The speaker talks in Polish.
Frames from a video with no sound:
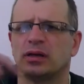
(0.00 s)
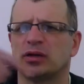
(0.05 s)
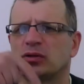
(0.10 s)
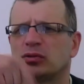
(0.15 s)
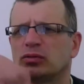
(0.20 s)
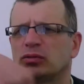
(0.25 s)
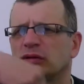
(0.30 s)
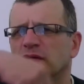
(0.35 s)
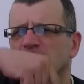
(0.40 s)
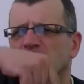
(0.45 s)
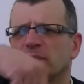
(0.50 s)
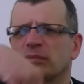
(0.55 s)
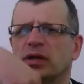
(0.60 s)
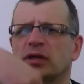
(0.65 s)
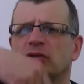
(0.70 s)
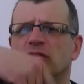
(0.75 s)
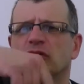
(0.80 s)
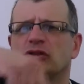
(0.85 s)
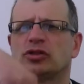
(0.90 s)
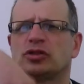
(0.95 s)
który
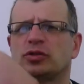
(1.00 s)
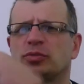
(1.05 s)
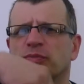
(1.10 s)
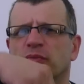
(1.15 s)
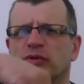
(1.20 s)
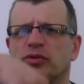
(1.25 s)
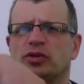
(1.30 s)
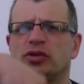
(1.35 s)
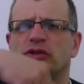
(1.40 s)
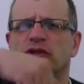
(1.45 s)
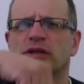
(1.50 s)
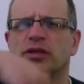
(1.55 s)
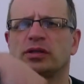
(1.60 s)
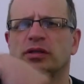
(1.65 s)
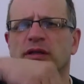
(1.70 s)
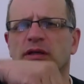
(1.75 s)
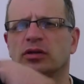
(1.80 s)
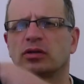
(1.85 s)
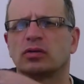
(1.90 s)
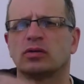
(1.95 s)
zobaczysz poniżej
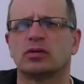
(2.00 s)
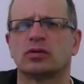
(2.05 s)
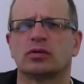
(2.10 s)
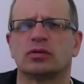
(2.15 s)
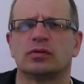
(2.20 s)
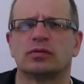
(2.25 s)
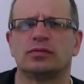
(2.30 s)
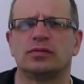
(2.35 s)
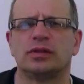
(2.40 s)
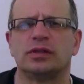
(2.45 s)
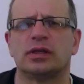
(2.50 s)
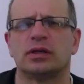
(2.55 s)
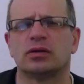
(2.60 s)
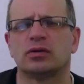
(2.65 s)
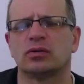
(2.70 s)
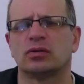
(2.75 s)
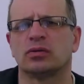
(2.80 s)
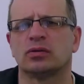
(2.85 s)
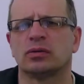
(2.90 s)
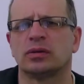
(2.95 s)
tego
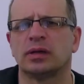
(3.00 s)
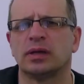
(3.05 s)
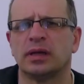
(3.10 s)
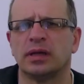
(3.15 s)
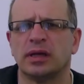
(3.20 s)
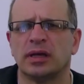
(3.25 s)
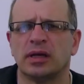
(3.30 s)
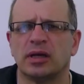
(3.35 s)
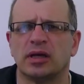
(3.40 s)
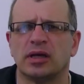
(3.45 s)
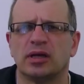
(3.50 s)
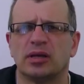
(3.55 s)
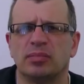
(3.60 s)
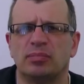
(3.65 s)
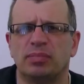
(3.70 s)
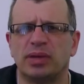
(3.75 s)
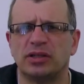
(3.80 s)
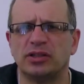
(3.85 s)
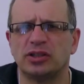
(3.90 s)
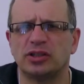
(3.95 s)
wideo. Y,
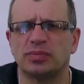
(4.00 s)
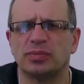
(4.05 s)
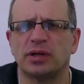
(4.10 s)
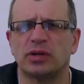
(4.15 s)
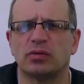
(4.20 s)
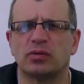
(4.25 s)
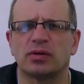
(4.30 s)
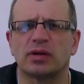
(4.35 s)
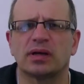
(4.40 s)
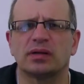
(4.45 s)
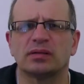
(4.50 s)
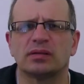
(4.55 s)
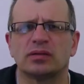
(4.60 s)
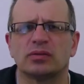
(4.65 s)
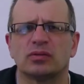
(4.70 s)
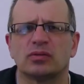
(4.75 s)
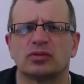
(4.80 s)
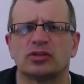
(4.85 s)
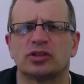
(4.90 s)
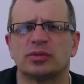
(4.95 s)
będziesz miał
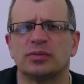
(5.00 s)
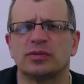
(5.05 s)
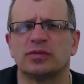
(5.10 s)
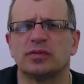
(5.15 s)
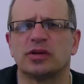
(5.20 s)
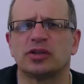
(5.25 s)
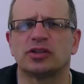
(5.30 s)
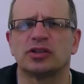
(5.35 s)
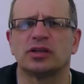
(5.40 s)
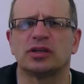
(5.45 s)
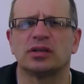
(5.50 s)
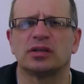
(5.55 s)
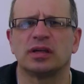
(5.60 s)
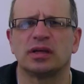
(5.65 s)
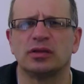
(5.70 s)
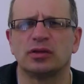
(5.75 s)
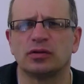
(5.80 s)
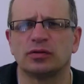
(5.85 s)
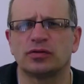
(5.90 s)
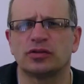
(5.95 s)
okazję otrzymywać
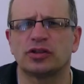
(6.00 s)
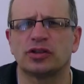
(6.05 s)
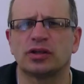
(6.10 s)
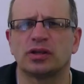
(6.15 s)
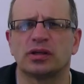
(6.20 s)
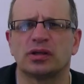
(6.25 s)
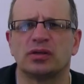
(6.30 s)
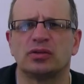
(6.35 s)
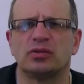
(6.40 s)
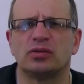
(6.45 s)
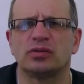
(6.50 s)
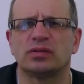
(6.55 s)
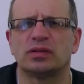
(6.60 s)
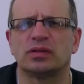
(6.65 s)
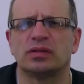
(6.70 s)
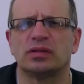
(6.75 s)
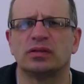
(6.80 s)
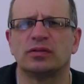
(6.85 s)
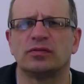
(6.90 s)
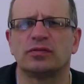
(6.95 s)
najnowsze
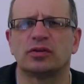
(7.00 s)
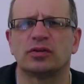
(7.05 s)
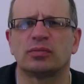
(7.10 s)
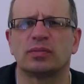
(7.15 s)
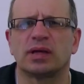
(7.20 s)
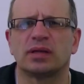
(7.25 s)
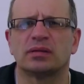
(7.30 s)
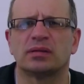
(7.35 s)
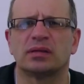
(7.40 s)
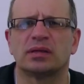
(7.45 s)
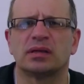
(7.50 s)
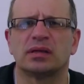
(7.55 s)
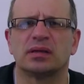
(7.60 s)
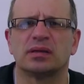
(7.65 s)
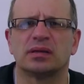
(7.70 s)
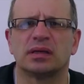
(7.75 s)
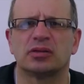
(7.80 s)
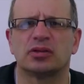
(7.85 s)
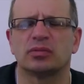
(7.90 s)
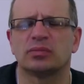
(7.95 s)
newsy i informacje
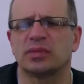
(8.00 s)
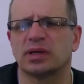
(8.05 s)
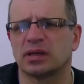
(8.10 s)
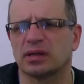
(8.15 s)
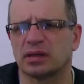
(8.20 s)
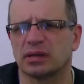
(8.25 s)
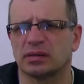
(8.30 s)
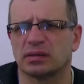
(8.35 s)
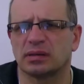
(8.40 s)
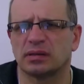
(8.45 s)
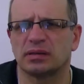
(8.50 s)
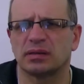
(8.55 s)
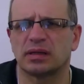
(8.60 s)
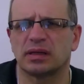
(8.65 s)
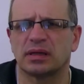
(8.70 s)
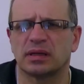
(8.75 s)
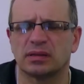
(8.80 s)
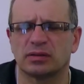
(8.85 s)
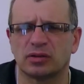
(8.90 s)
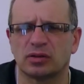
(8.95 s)
na,
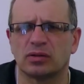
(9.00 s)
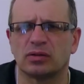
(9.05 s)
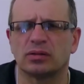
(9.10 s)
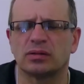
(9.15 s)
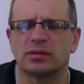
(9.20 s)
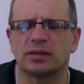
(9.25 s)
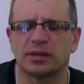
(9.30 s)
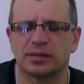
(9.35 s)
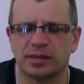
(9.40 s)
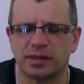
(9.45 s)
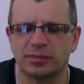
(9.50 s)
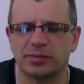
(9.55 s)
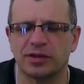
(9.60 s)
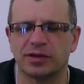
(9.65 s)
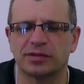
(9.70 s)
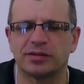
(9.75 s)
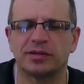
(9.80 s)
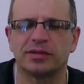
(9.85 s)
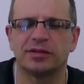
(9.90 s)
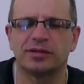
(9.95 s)
to, na
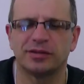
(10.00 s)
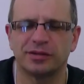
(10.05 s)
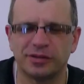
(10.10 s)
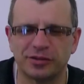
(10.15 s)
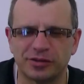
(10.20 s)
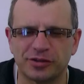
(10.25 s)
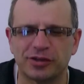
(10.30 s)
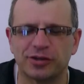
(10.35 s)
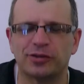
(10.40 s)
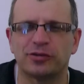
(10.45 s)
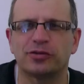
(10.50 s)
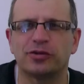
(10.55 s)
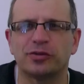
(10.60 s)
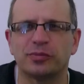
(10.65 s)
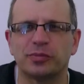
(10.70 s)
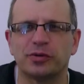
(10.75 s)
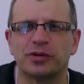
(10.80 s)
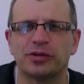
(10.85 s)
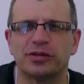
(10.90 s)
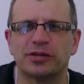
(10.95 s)
temat y, szeroko
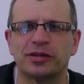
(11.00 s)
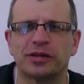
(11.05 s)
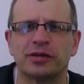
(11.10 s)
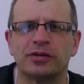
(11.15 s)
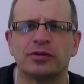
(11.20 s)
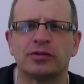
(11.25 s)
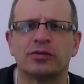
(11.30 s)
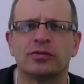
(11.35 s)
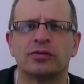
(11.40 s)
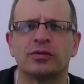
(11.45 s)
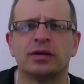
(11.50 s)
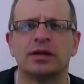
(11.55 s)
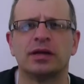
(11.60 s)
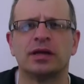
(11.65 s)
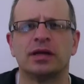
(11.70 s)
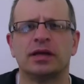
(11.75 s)
pojętego